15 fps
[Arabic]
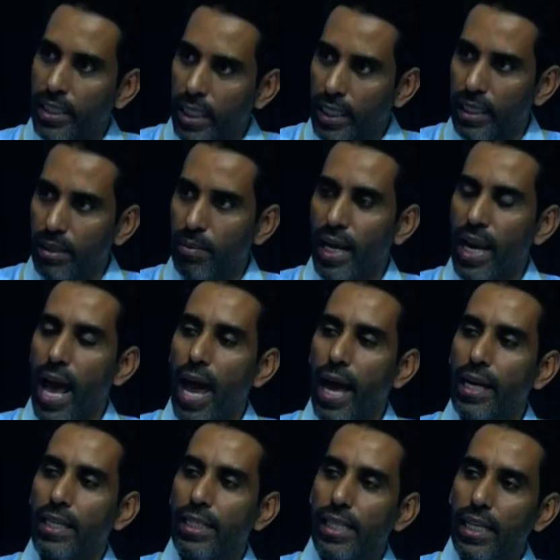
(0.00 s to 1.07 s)
شكلي معناها
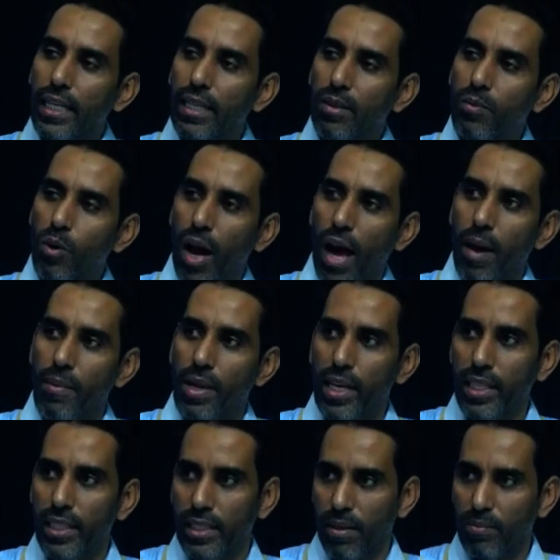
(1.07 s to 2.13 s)
على شكل المعامله
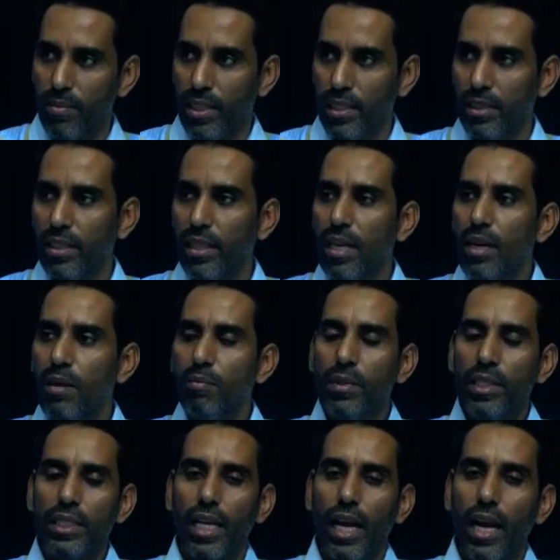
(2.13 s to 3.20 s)
اللي تمت
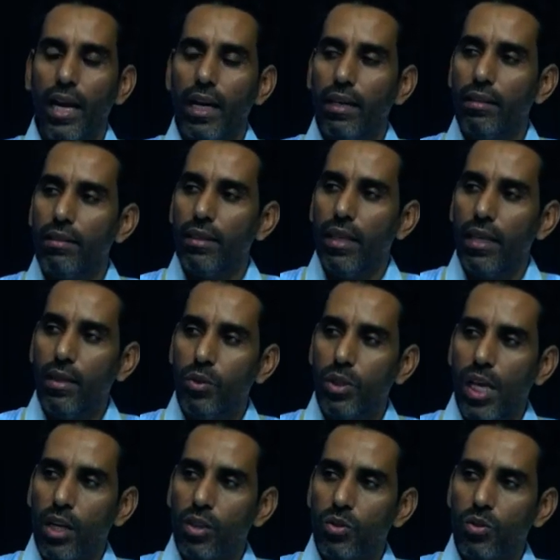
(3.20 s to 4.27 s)
من درا
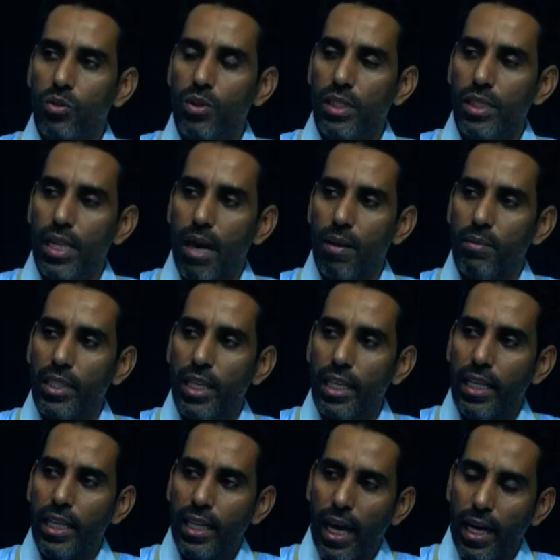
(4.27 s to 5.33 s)
وزاره الشؤون الاسلاميه
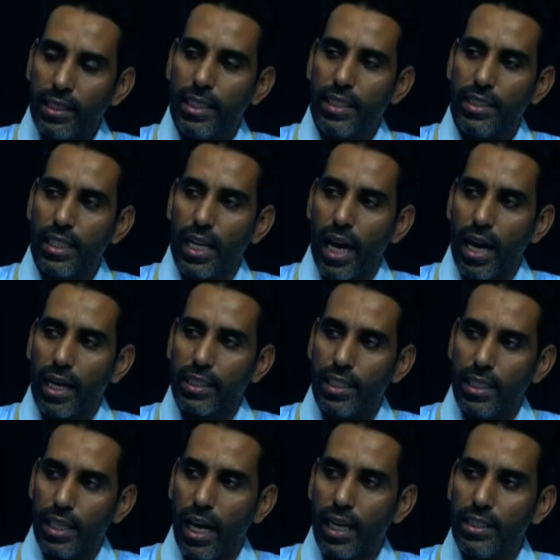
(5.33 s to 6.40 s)
الين عدلت العقد
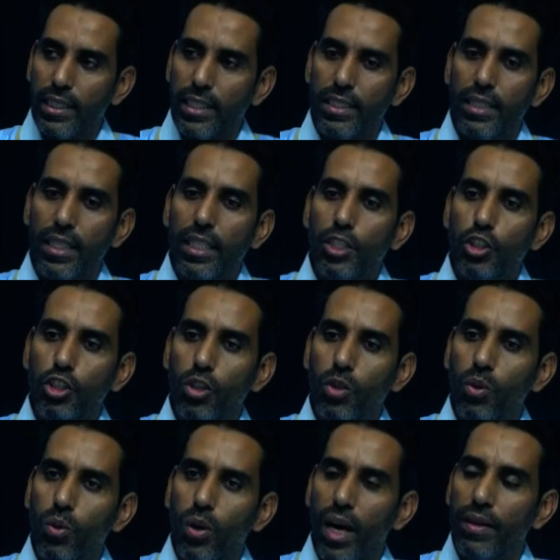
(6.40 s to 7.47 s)
اللي عدلت
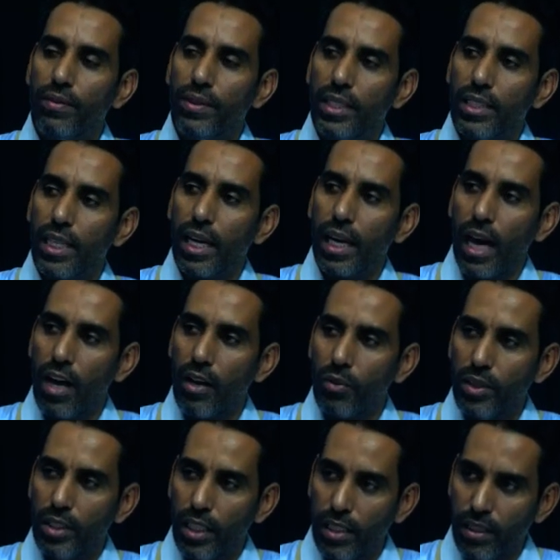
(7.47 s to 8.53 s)
شنو هو خلفيتها
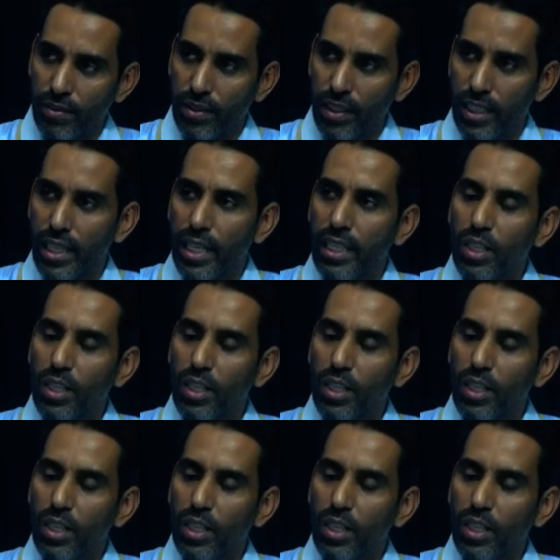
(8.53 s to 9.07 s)
القانونيه اللي فيه؟